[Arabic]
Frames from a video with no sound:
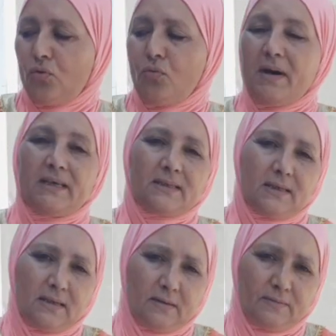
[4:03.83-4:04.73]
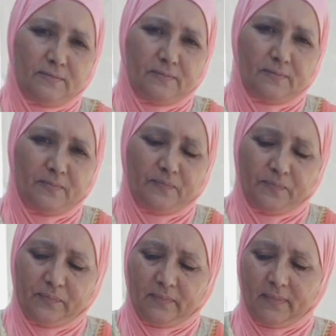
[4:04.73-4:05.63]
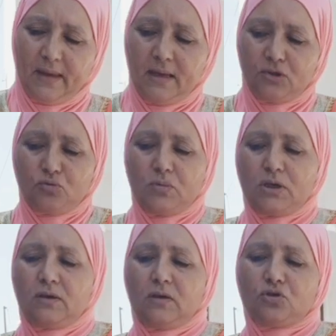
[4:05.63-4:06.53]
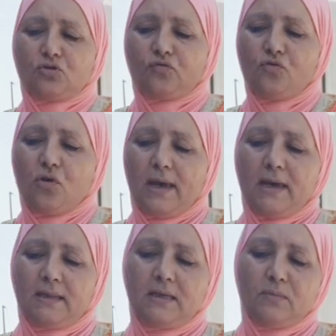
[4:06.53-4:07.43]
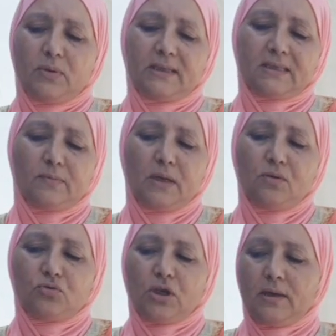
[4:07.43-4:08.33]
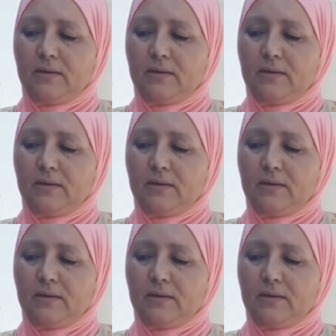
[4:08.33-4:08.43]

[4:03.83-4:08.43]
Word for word: ومايزينا هانتوما كيف كتشوفوا هذه بالنسبه للوجه